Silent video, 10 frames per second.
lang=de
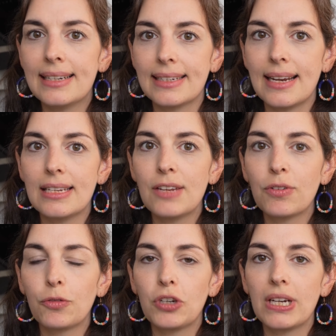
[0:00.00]

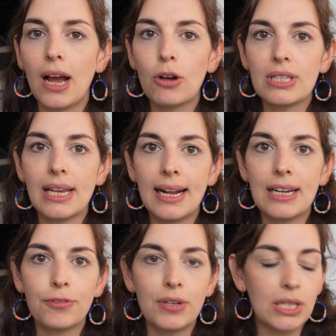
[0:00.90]
Alternative für den
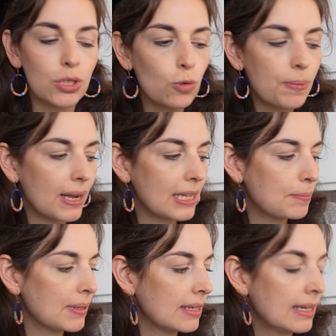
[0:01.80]
Haushalt, finde ich super.
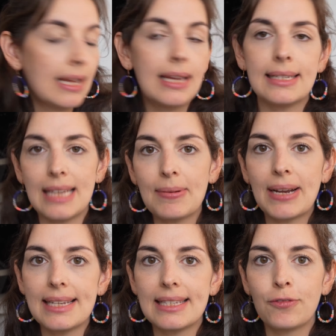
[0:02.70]
Ich bin sehr
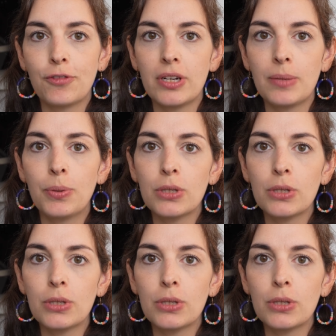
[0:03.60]
begeistert von den